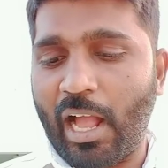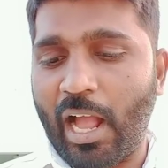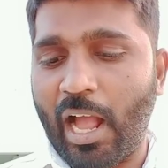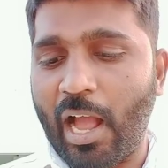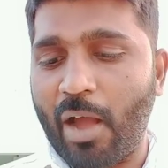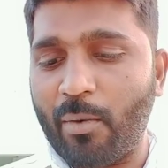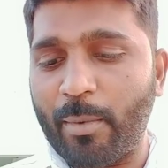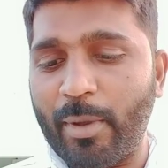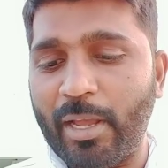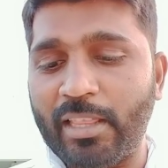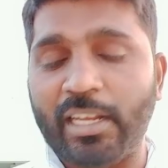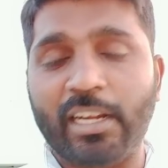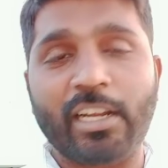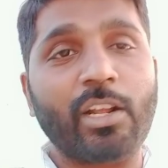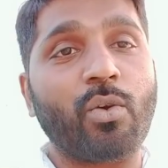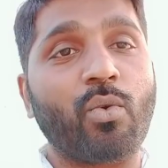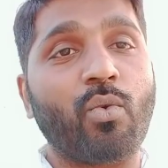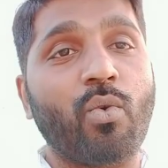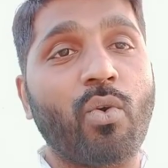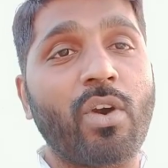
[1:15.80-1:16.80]
ఆమె మీద అంట
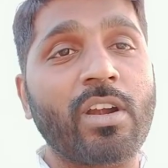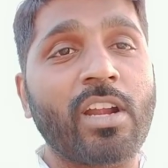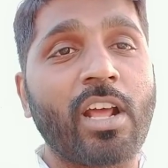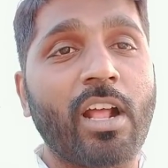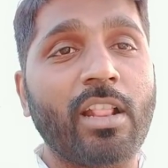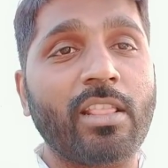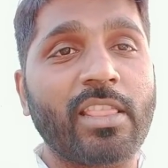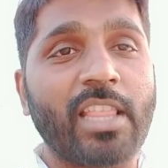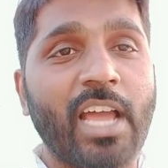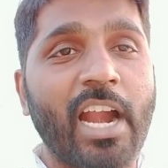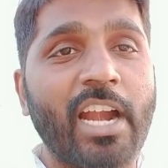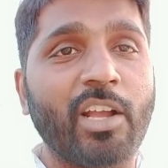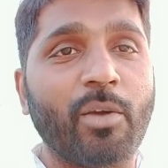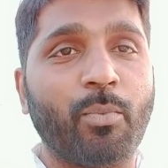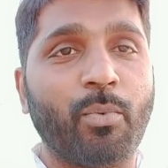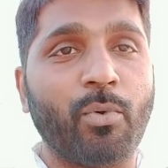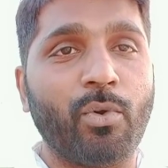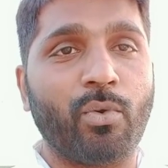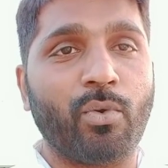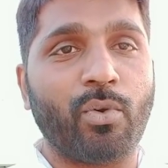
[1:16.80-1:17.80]
గోండాలు దాడికి
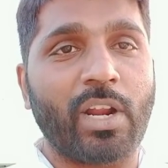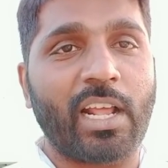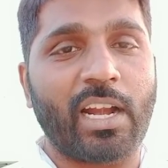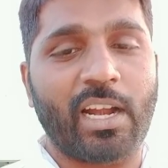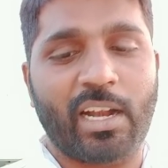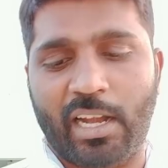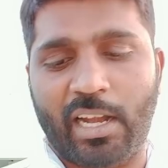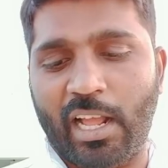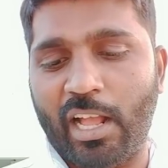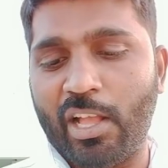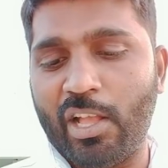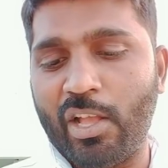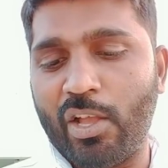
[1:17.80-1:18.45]
పూనుకున్నారంట